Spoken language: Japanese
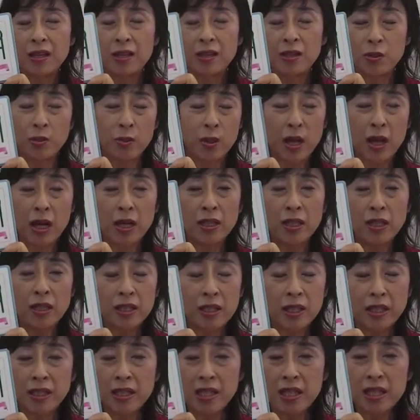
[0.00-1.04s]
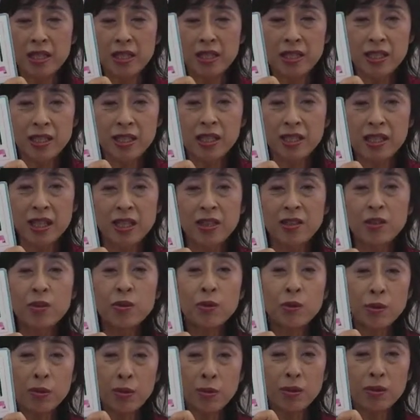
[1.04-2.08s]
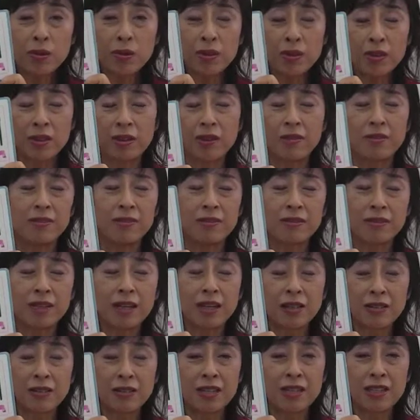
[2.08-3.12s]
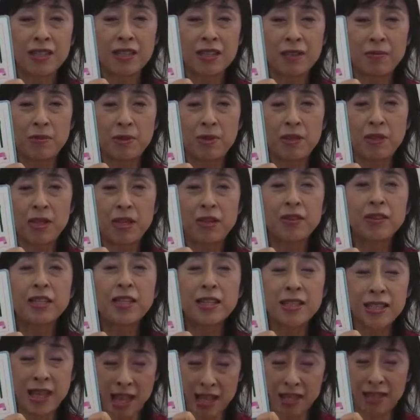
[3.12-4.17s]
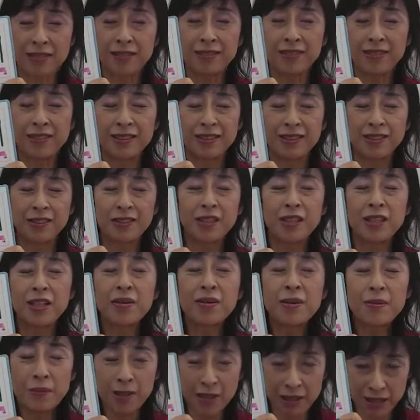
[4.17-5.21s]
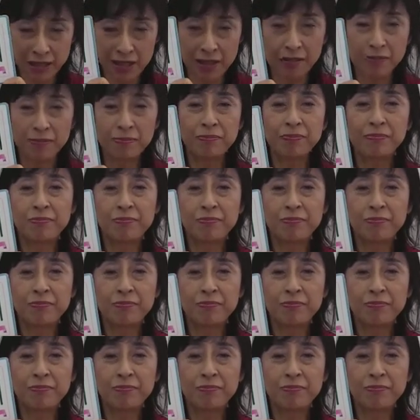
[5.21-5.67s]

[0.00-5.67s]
今日はあなたが大事にしていることを確認してみてください。それではまた。